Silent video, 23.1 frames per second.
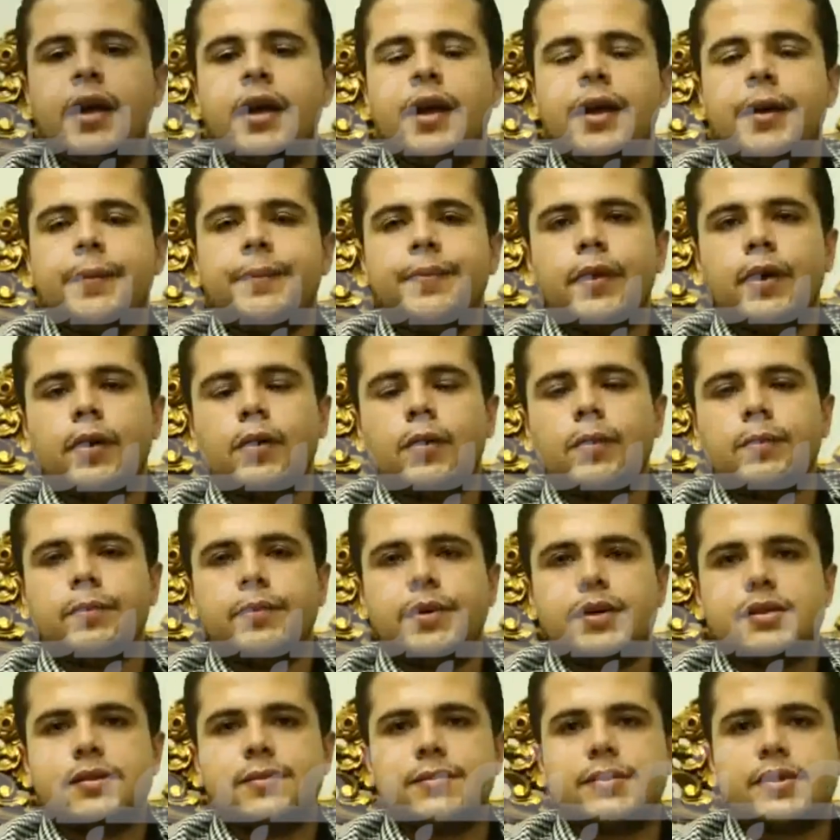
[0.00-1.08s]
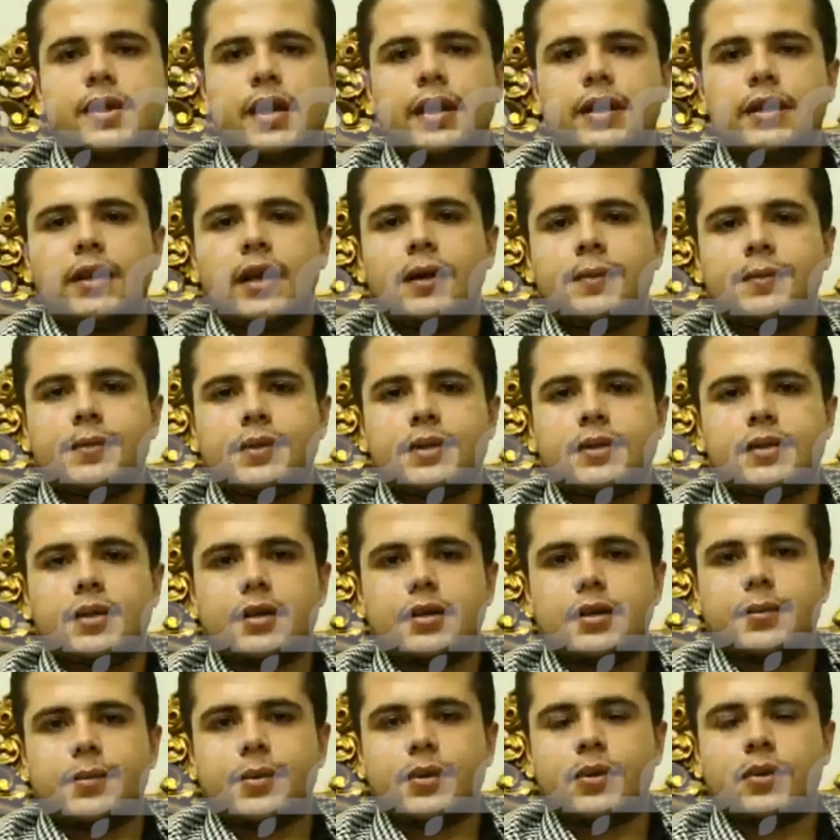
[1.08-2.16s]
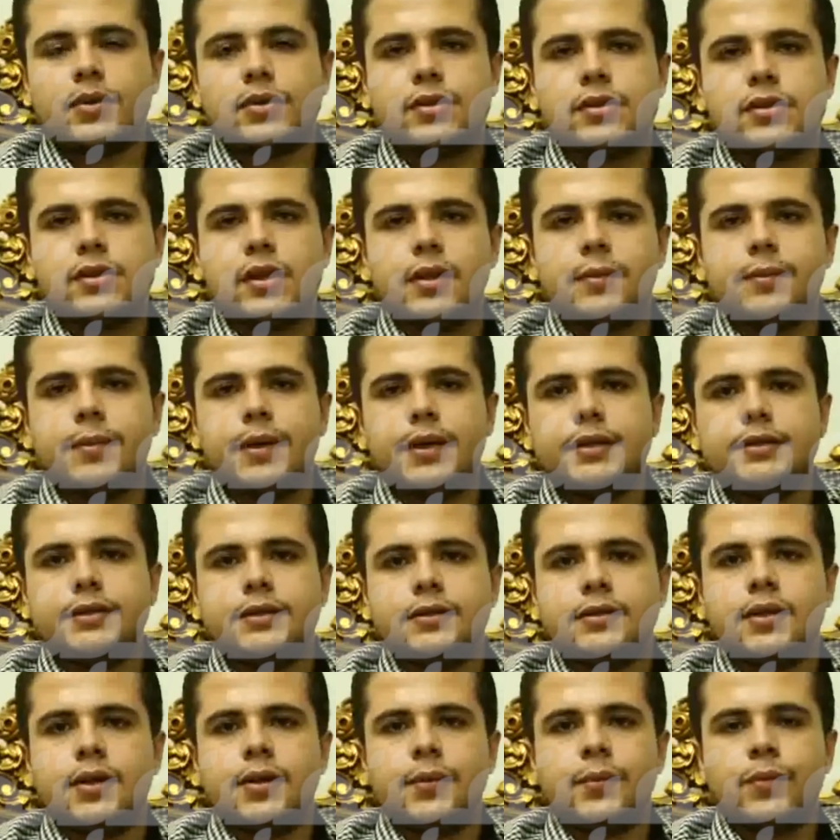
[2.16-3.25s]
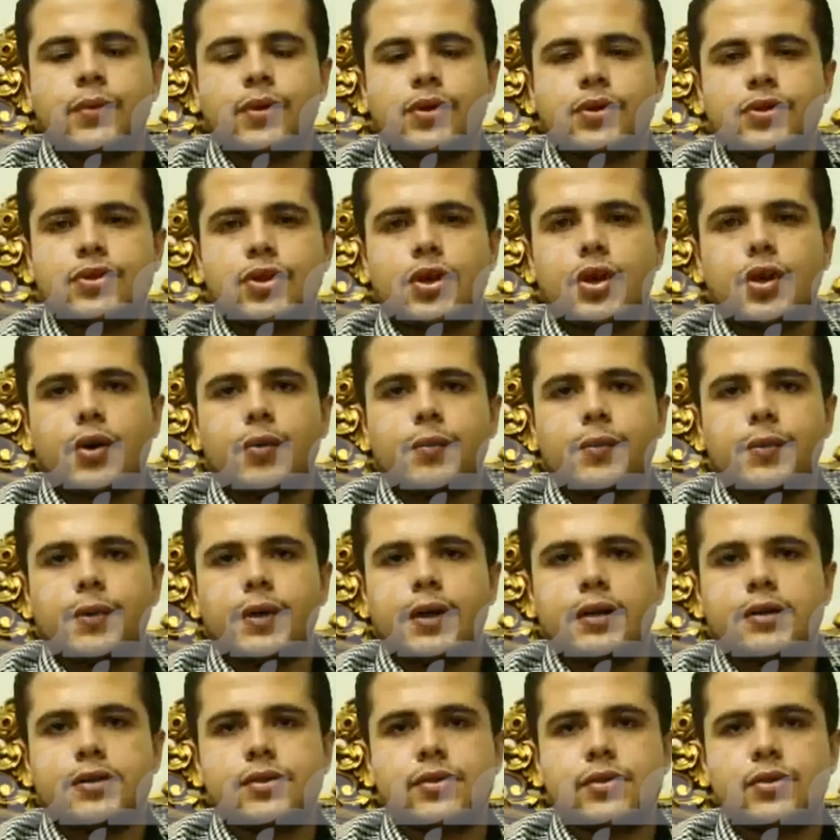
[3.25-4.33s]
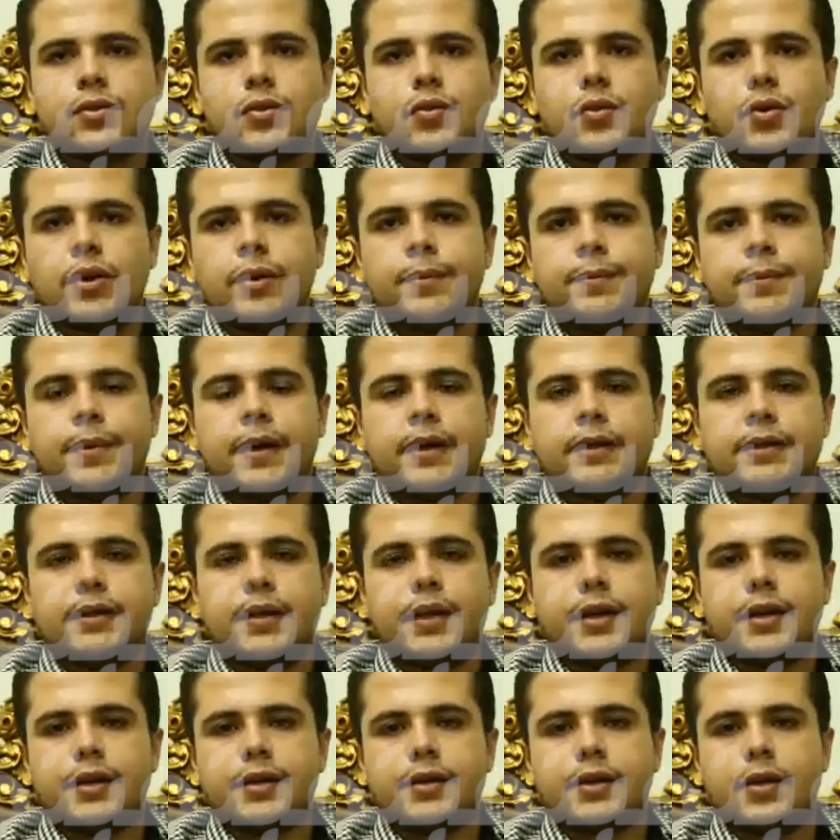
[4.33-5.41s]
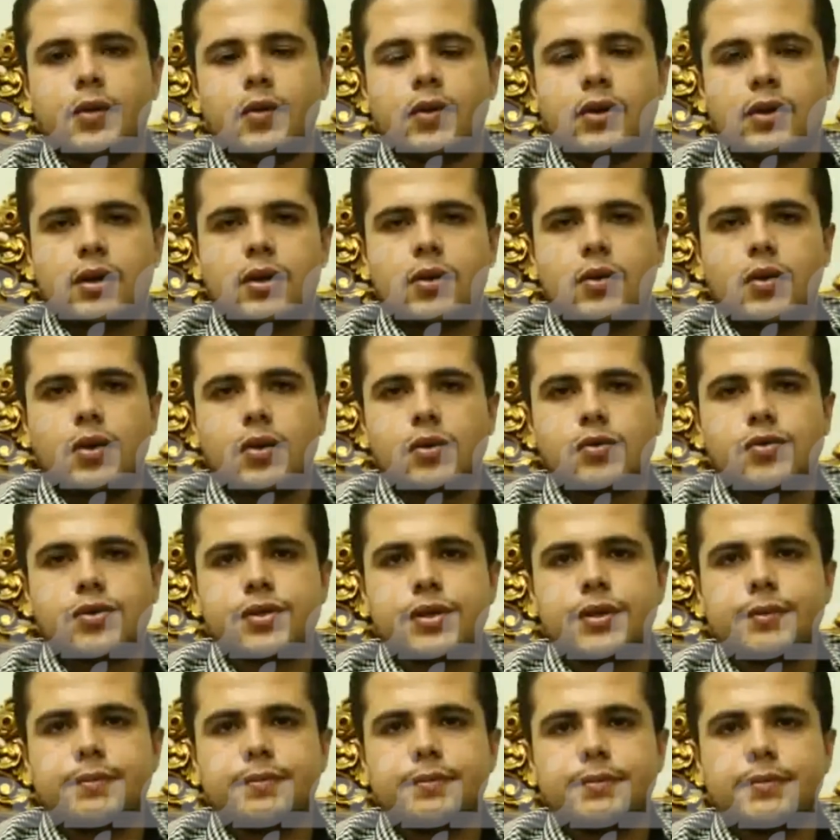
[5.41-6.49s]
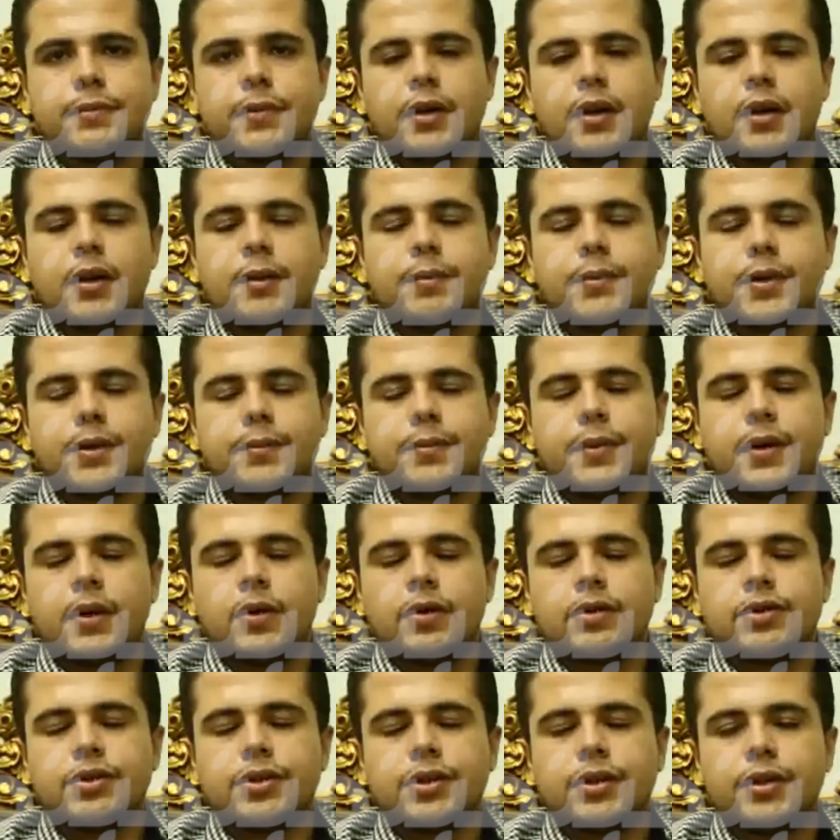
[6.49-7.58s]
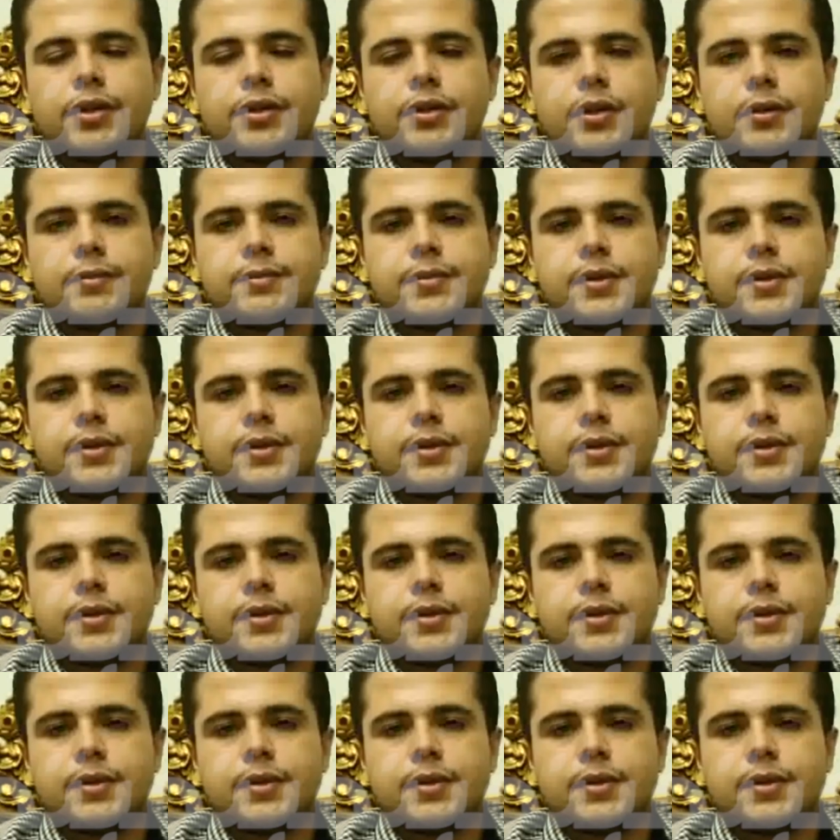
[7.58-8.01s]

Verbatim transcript: ابنكم باسم سعيد أحمد سيد أبو رواس سلمان مرشح في مجلس النواب عن دائرة الوراق ووسيم رقم 24 رمز